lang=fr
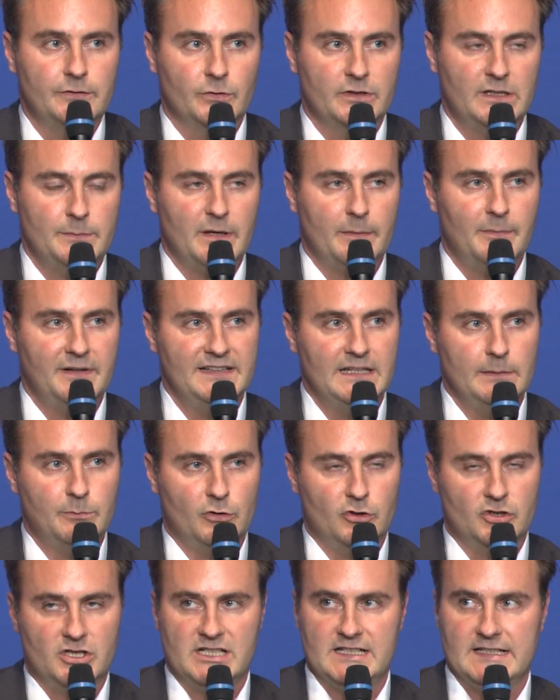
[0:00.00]
qui permettent
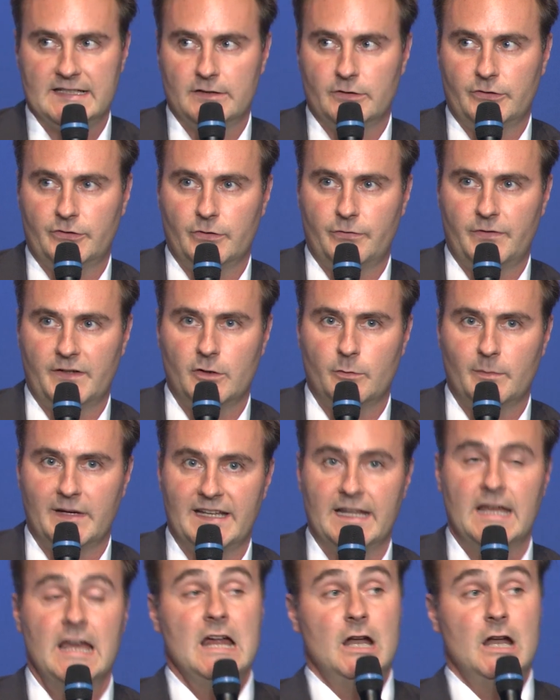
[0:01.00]
d'approcher ce phénomène.